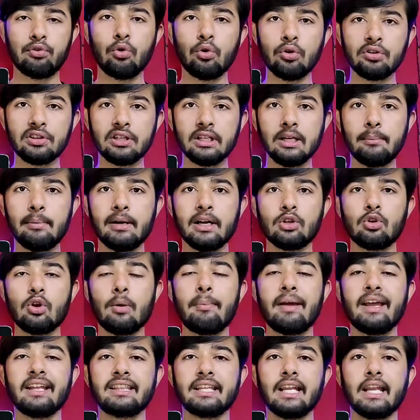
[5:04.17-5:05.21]
फोर्थ नंबर जो
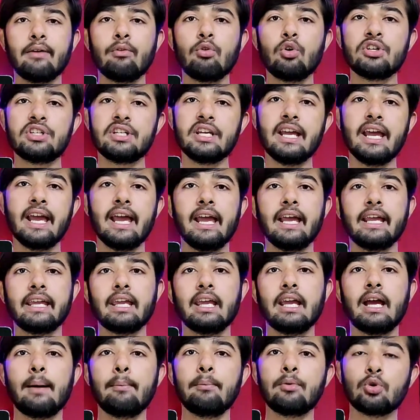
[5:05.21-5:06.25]
मेथड है वो ये है
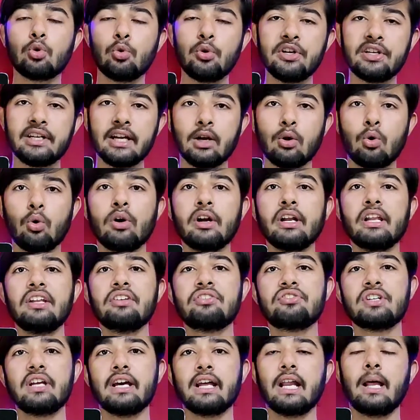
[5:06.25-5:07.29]
कि हम ट्विटर और
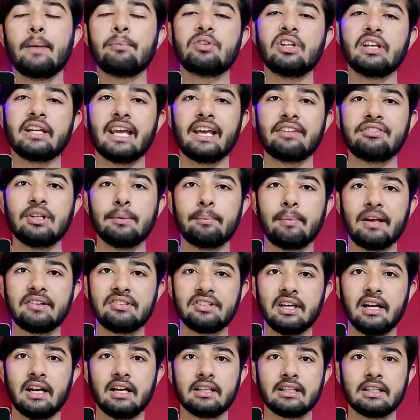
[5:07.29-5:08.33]
इंस्टाग्राम से कैसे
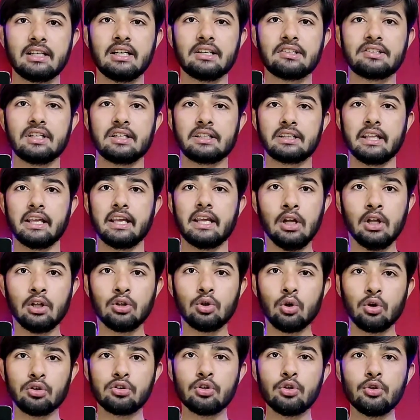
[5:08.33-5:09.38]
पैसे अर्न कर सकते हैं
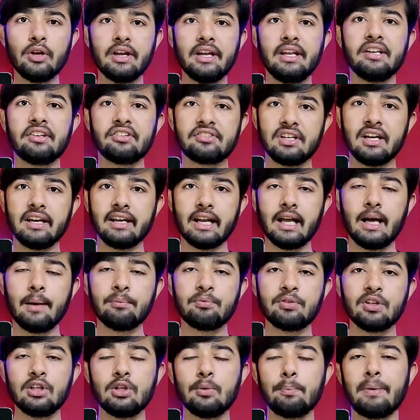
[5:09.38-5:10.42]
दोस्तों जो इंस्टाग्राम
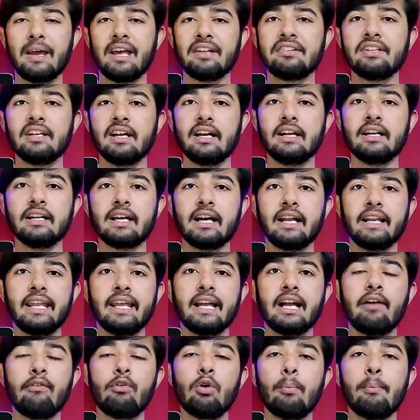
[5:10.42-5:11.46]
से जो पैसे अर्न करने
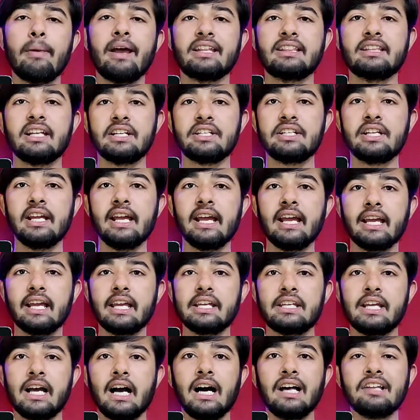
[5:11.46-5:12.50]
का वो मेथड ये है कि
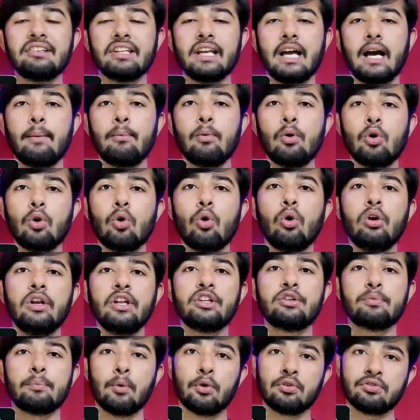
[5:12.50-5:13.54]
यहाँ से आप लोगों को
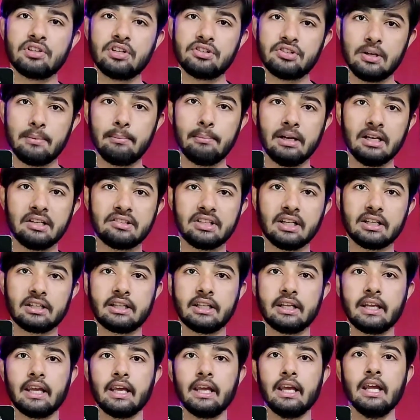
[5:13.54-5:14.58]
ओनली स्पॉन्सरशिप मिल
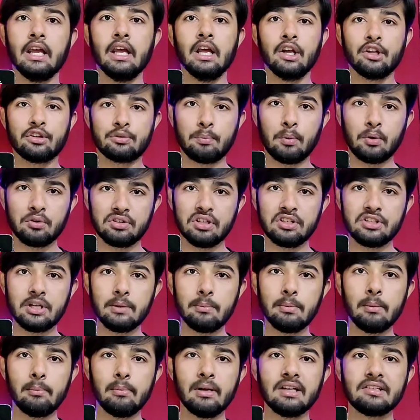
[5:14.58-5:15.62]
सकती है स्पॉन्सरशिप
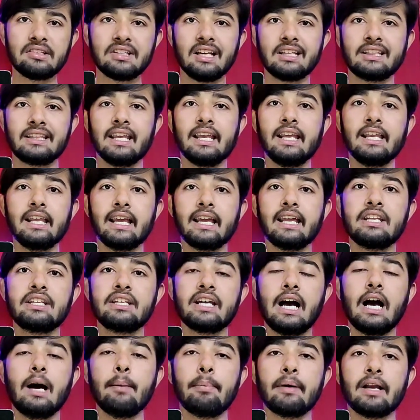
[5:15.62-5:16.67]
भी मिल सकते हैं लेकिन
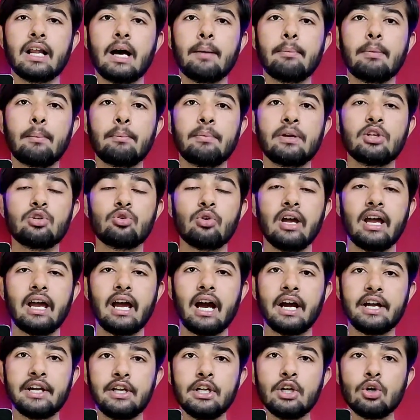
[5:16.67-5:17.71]
यहाँ पर आप अपनी जो है
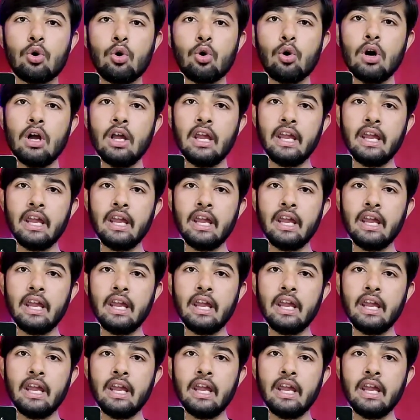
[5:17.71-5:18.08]
आईडी को